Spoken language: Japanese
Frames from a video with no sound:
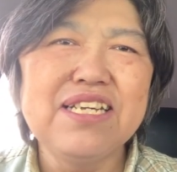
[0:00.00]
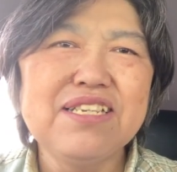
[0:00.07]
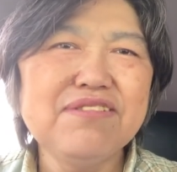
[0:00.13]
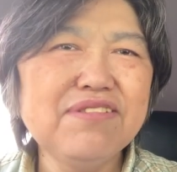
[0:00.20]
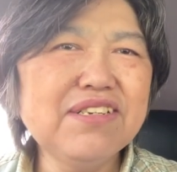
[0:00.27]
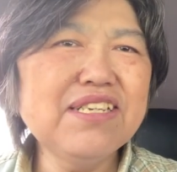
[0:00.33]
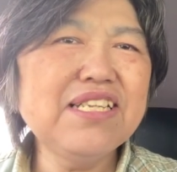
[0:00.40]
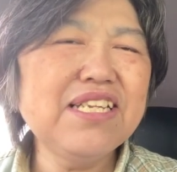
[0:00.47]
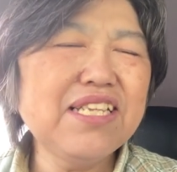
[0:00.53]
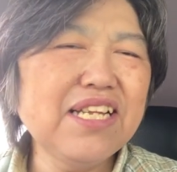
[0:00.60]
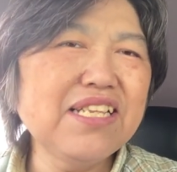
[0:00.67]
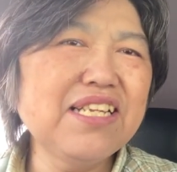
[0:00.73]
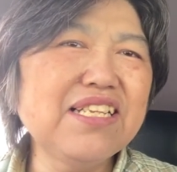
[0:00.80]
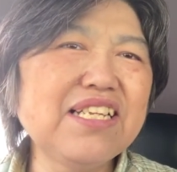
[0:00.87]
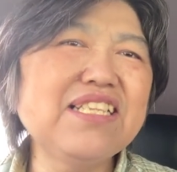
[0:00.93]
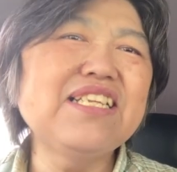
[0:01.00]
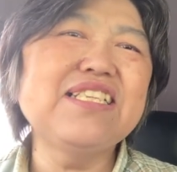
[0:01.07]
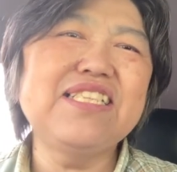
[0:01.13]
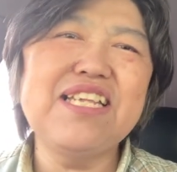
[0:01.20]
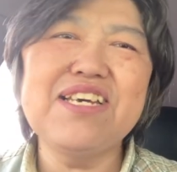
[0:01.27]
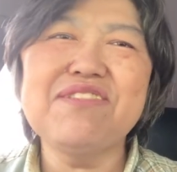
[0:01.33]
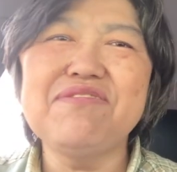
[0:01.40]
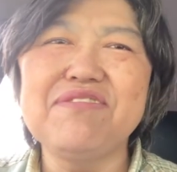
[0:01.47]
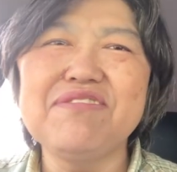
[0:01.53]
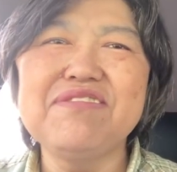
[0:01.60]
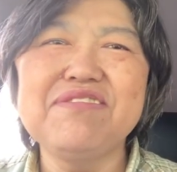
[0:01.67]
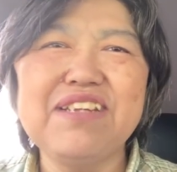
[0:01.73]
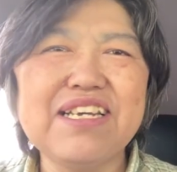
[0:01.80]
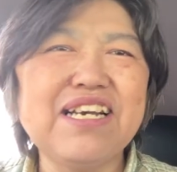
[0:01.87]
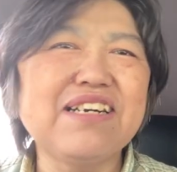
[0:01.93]
それがね、だんだんだんだんだん成功
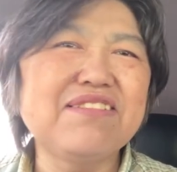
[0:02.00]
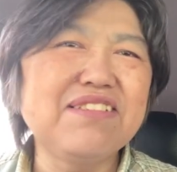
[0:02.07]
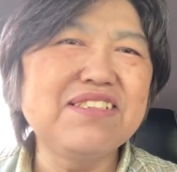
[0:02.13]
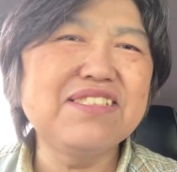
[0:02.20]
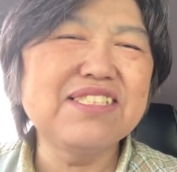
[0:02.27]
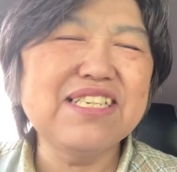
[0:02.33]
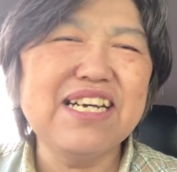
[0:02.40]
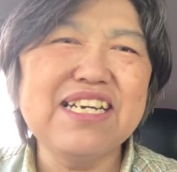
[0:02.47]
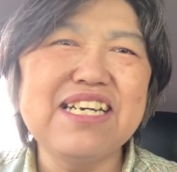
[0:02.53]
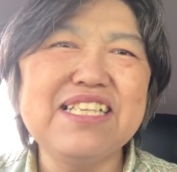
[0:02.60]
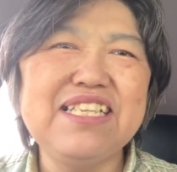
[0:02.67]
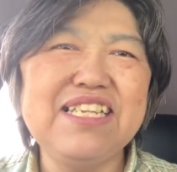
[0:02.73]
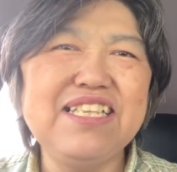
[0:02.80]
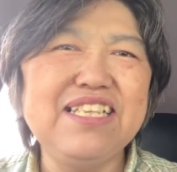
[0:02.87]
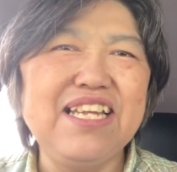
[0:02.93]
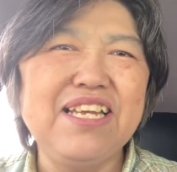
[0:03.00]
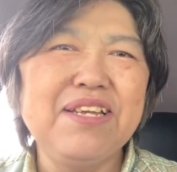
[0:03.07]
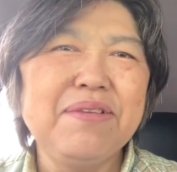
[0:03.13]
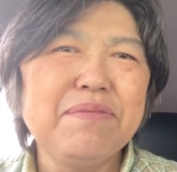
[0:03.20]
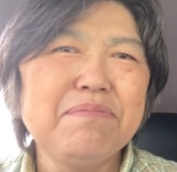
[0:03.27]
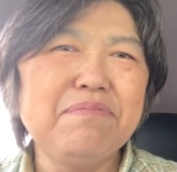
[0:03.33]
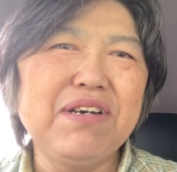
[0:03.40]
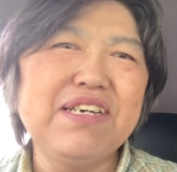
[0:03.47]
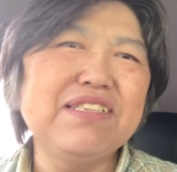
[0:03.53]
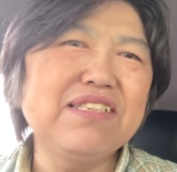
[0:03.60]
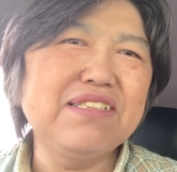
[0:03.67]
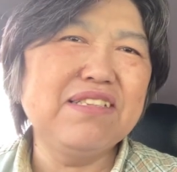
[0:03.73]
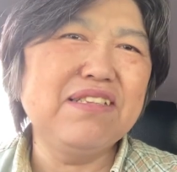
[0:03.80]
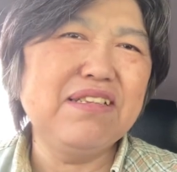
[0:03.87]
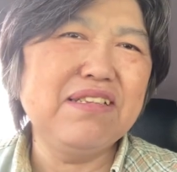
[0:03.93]
のね確率が上がっていってまあ
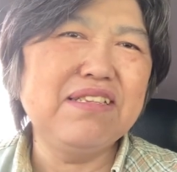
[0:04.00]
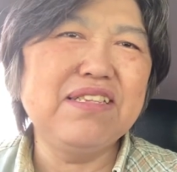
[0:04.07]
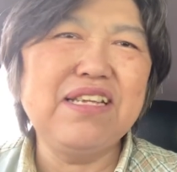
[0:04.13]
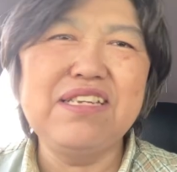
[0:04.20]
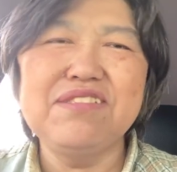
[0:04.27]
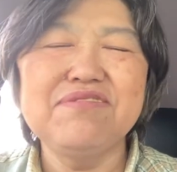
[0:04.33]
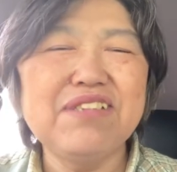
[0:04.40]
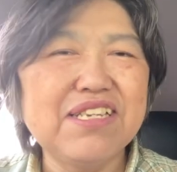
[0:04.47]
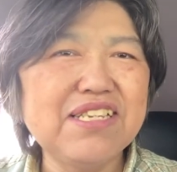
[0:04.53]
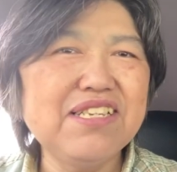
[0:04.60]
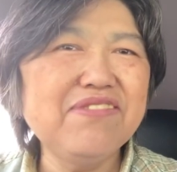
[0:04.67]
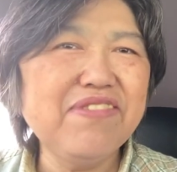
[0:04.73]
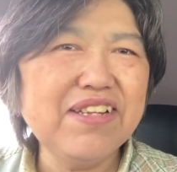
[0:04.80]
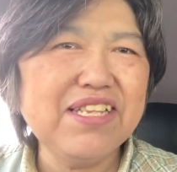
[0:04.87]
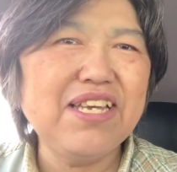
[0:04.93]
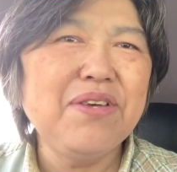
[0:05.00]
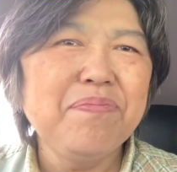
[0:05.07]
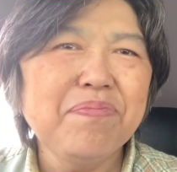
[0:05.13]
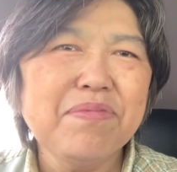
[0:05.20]
最終的にはね、